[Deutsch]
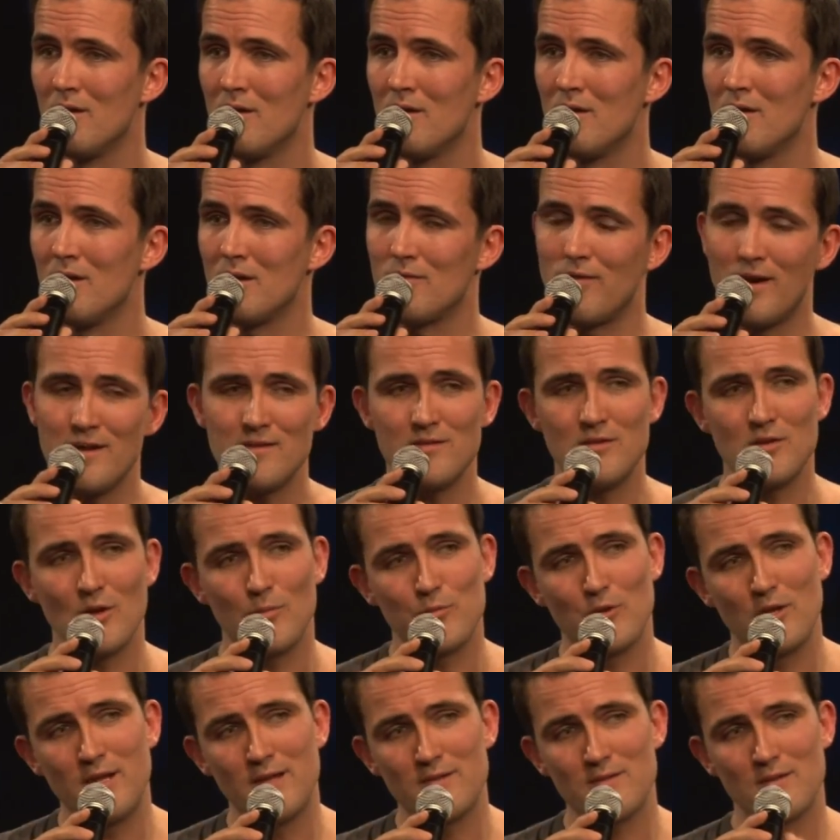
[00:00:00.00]
Ich weiß nicht,
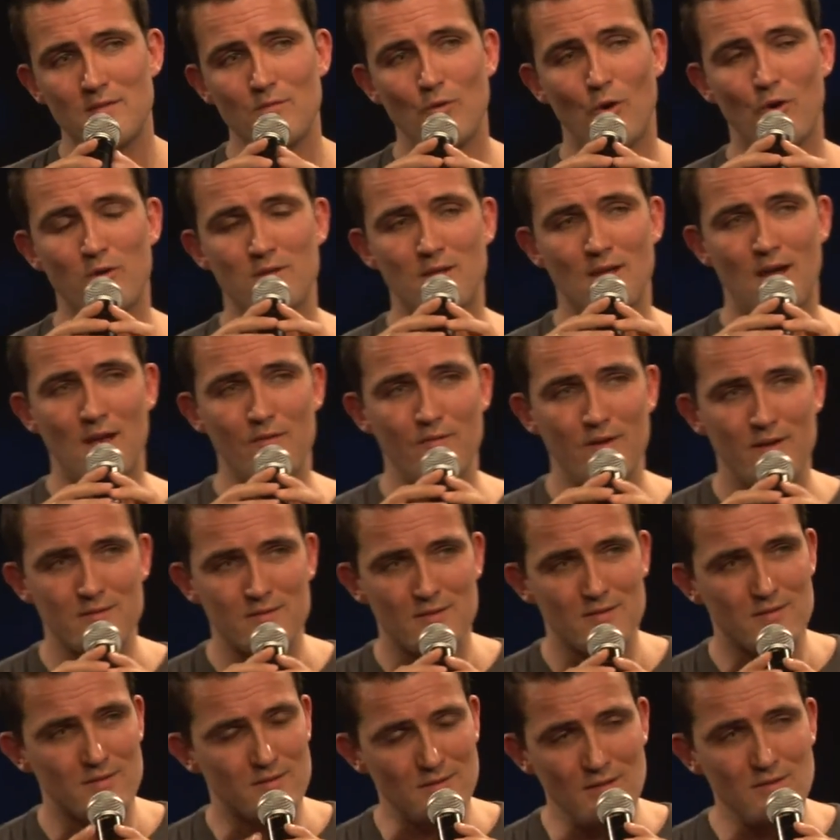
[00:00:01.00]
ob du letzten Wochen da
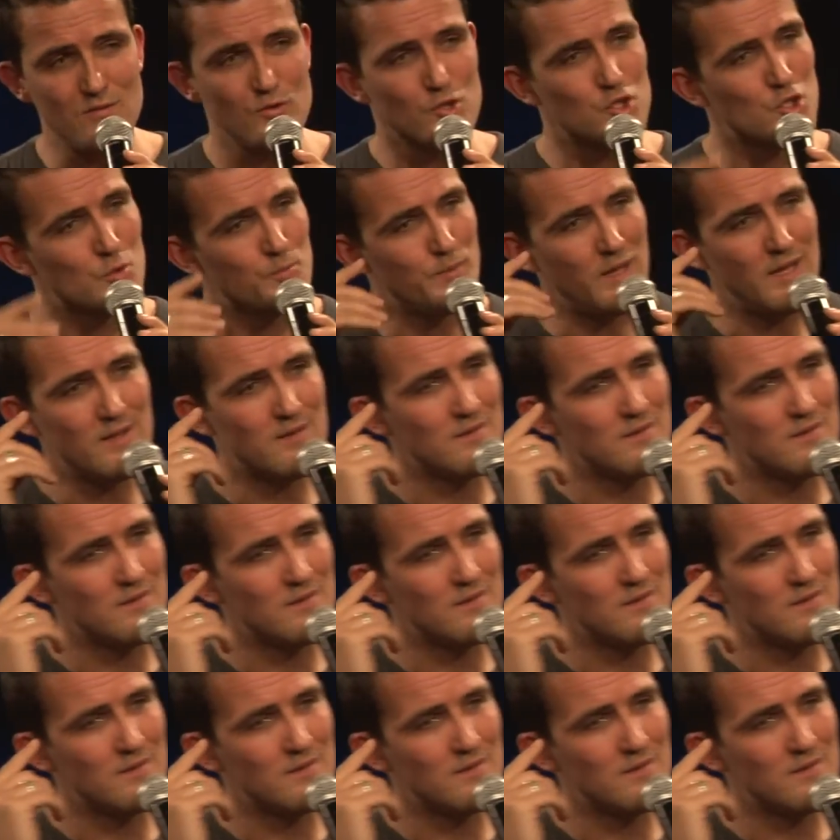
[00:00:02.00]
warst. Es ist nie zu spät, in